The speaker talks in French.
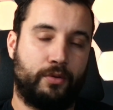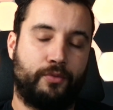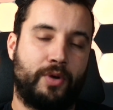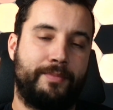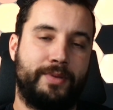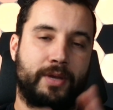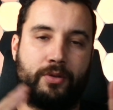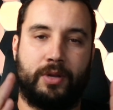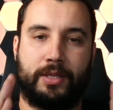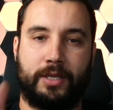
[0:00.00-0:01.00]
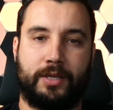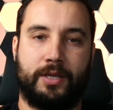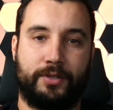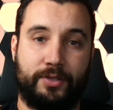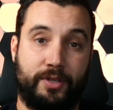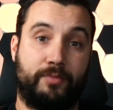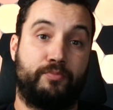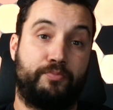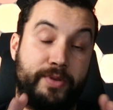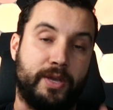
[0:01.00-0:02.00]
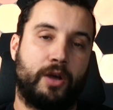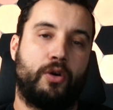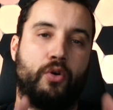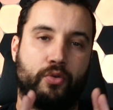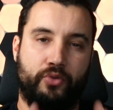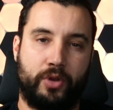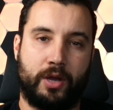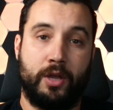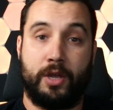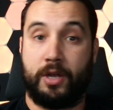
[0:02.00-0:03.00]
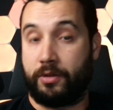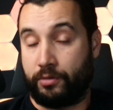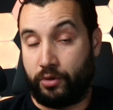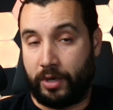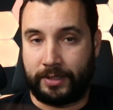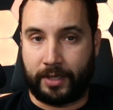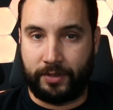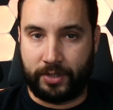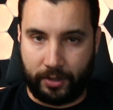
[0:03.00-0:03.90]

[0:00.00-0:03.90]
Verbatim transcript: voit bien que la data, c'est une pierre angulaire dans la stratégie des